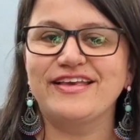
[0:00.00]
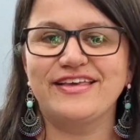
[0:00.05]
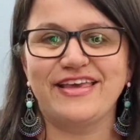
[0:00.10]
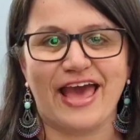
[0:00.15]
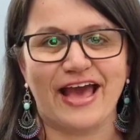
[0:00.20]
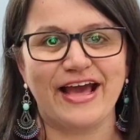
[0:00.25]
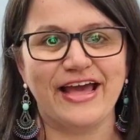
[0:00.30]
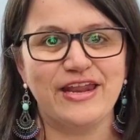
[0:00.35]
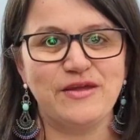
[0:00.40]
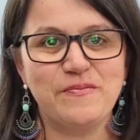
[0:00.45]

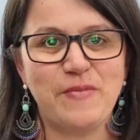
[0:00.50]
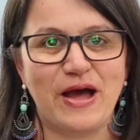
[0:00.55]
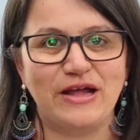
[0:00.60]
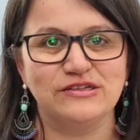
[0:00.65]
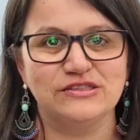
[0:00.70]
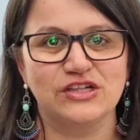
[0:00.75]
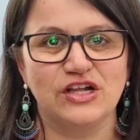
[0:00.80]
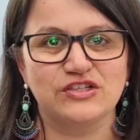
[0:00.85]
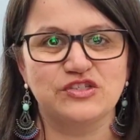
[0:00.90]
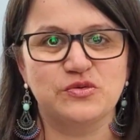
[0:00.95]
Quer
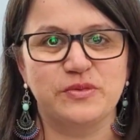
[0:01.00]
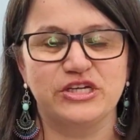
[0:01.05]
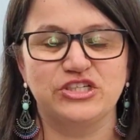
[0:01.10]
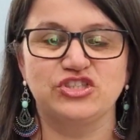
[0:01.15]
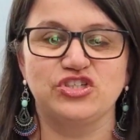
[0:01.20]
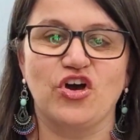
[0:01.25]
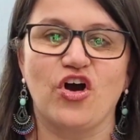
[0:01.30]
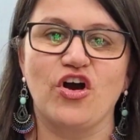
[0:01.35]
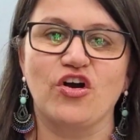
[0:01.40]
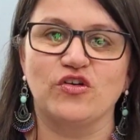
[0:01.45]
garimpar no nosso
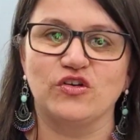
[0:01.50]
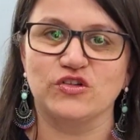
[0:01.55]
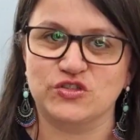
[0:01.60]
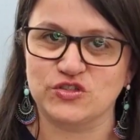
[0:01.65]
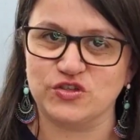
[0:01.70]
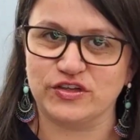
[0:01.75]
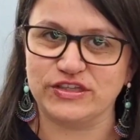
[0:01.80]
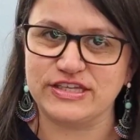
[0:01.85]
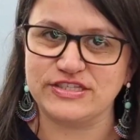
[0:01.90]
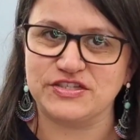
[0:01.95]
brechó,
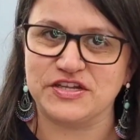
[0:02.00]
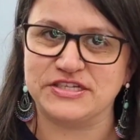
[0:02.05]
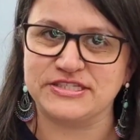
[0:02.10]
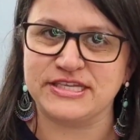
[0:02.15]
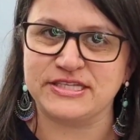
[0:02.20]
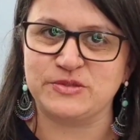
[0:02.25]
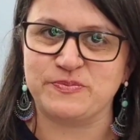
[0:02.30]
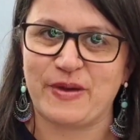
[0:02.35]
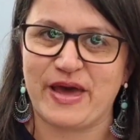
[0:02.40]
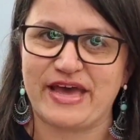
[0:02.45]
gostou das
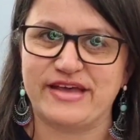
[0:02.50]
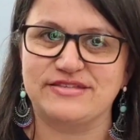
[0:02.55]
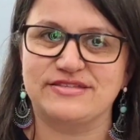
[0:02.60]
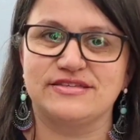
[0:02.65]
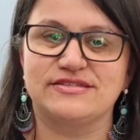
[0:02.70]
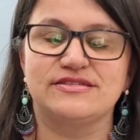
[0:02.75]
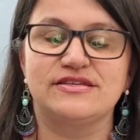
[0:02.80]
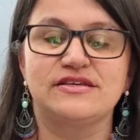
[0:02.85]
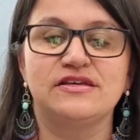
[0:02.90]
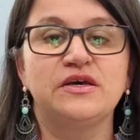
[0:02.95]
nossas
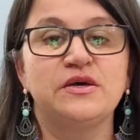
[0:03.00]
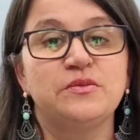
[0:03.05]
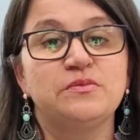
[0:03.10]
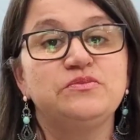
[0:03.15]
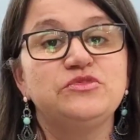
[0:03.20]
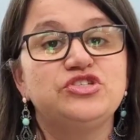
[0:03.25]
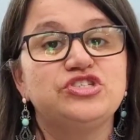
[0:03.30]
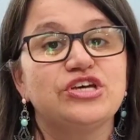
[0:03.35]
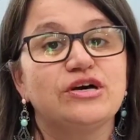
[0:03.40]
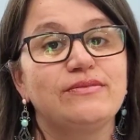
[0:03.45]
peças?
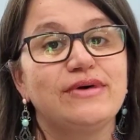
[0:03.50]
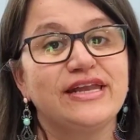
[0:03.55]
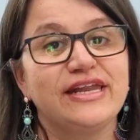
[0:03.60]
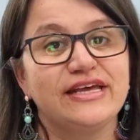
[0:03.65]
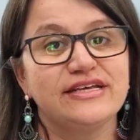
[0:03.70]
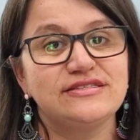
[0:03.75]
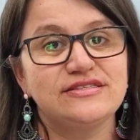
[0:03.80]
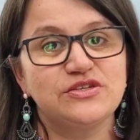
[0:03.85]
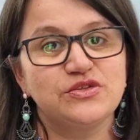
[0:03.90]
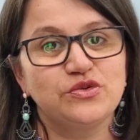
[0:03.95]
Me chama
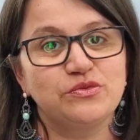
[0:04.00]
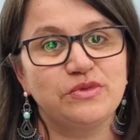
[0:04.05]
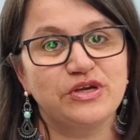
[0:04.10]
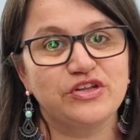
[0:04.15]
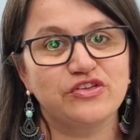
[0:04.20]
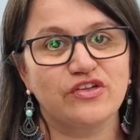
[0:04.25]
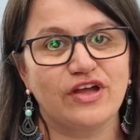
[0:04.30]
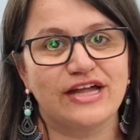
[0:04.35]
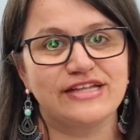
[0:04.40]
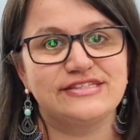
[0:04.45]
nesse
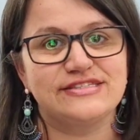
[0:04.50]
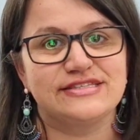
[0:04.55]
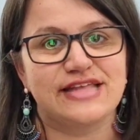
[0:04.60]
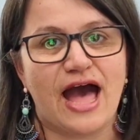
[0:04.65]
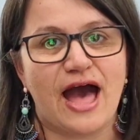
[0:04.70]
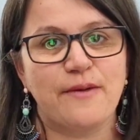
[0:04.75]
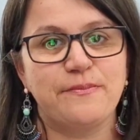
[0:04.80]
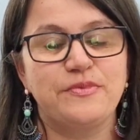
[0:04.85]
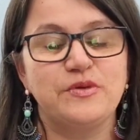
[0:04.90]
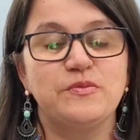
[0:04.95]
número do
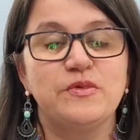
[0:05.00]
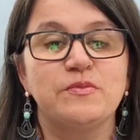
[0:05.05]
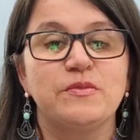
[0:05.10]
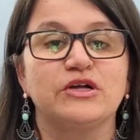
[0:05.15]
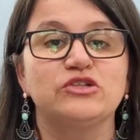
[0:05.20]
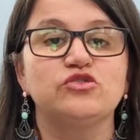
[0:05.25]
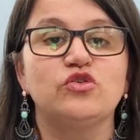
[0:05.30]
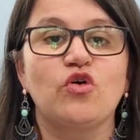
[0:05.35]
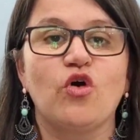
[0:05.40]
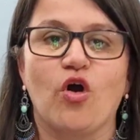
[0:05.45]
WhatsApp, me
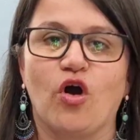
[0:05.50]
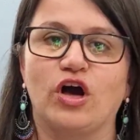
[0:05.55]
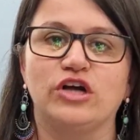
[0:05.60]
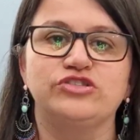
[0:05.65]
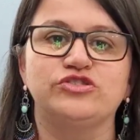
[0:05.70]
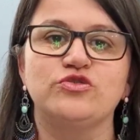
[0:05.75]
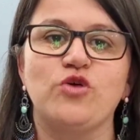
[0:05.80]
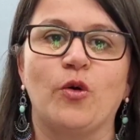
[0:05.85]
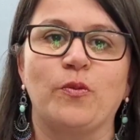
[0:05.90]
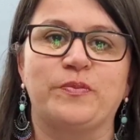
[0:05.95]
manda o
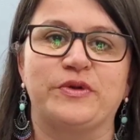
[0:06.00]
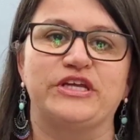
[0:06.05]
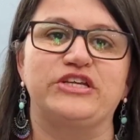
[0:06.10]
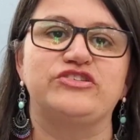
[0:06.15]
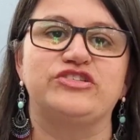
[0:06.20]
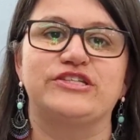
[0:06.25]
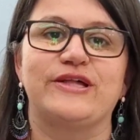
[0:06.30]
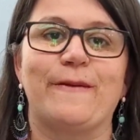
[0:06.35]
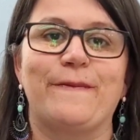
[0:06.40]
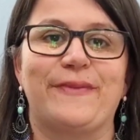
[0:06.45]
código ou
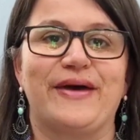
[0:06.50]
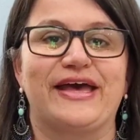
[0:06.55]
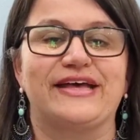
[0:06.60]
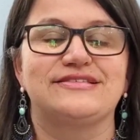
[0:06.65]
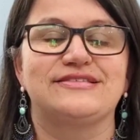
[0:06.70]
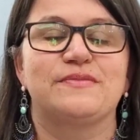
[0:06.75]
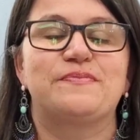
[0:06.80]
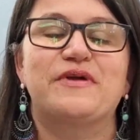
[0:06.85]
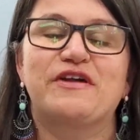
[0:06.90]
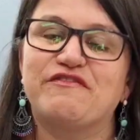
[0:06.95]
print da
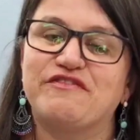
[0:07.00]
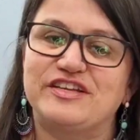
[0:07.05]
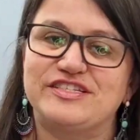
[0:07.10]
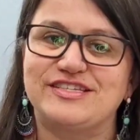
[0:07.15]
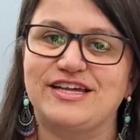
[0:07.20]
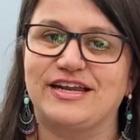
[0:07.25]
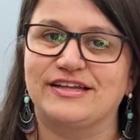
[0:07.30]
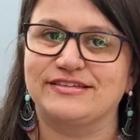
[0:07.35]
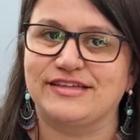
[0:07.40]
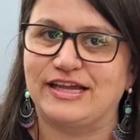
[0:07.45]
peça para ver
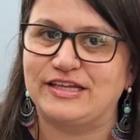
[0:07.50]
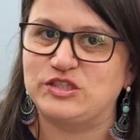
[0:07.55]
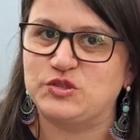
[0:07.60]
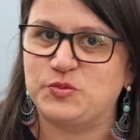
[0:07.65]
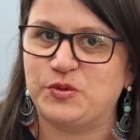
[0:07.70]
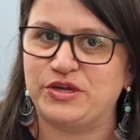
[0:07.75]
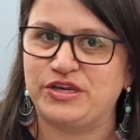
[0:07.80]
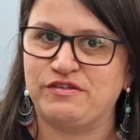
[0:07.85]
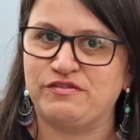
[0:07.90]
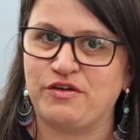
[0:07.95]
se ela está
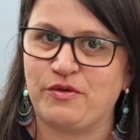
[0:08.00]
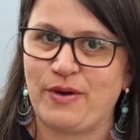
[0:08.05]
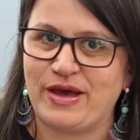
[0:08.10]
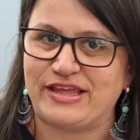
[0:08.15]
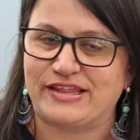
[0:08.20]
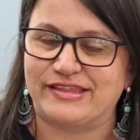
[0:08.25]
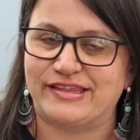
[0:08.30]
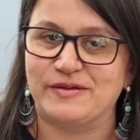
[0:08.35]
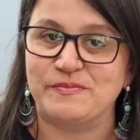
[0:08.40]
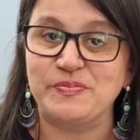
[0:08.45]
disponível
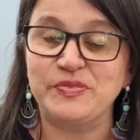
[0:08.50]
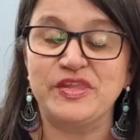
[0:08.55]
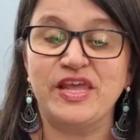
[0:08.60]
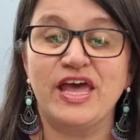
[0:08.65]
ainda.